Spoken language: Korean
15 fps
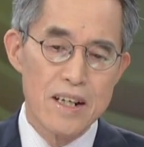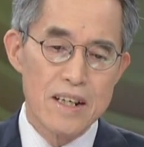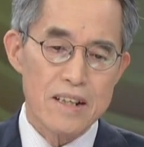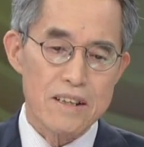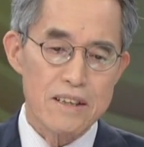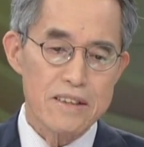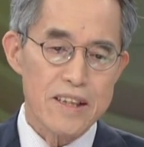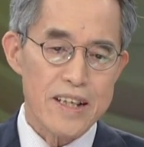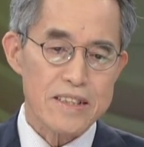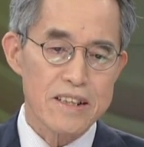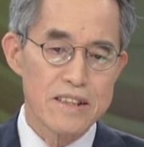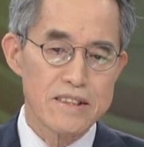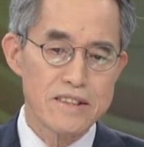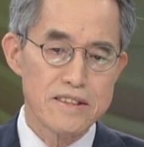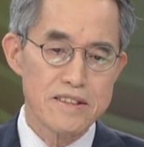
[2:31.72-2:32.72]
그런데
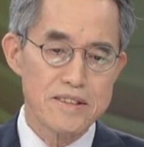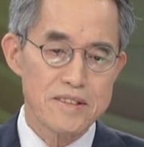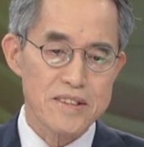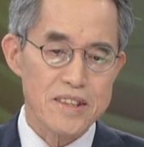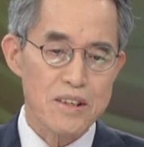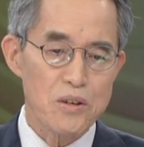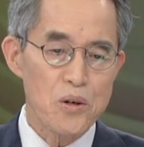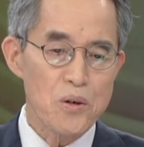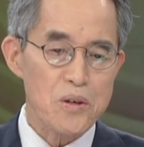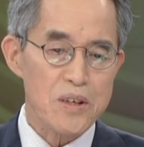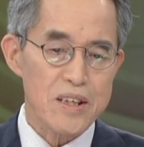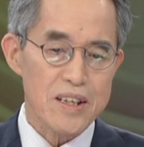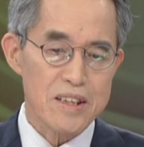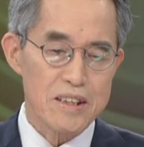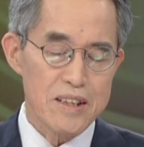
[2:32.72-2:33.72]
저는 꼭
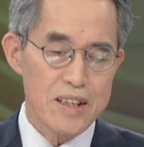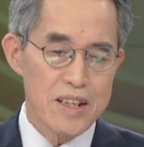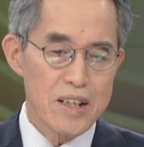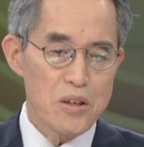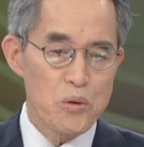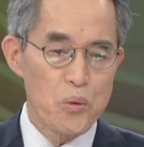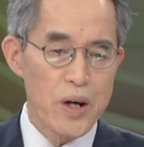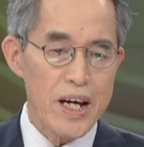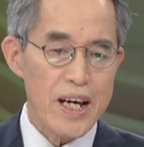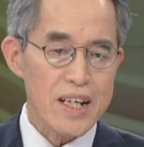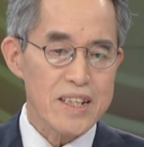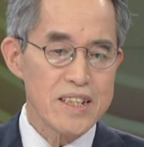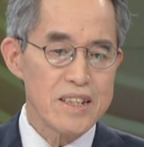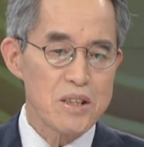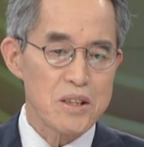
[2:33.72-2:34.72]
왜
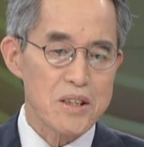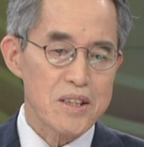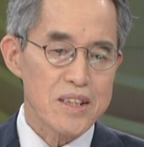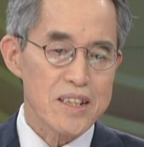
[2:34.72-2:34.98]
그